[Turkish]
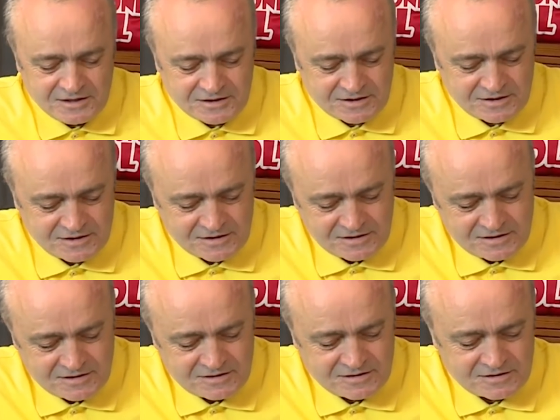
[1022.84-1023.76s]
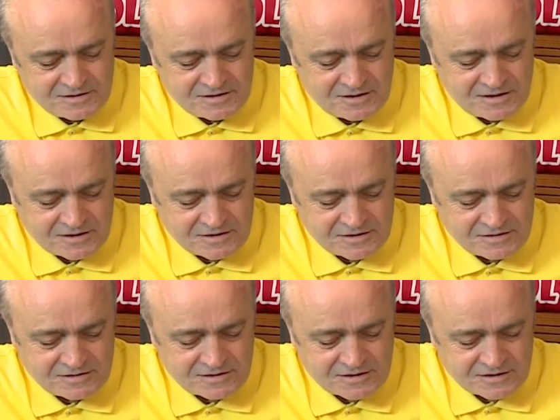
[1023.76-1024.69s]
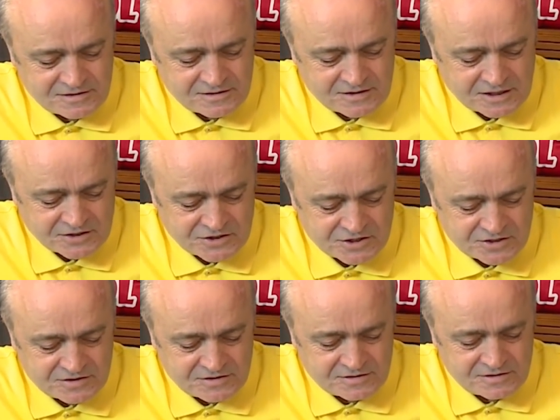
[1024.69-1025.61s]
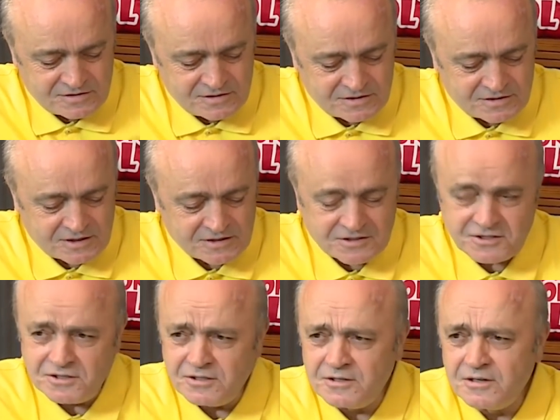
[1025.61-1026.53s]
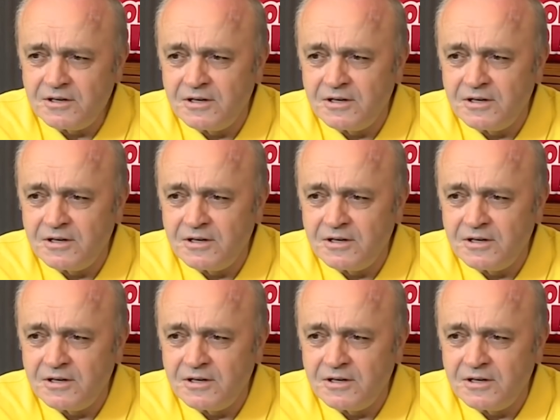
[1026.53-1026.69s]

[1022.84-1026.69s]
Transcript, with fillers: o da öğretmen e, bankacı gibi bir e, kadın öyle mi? Danış, tanıştık.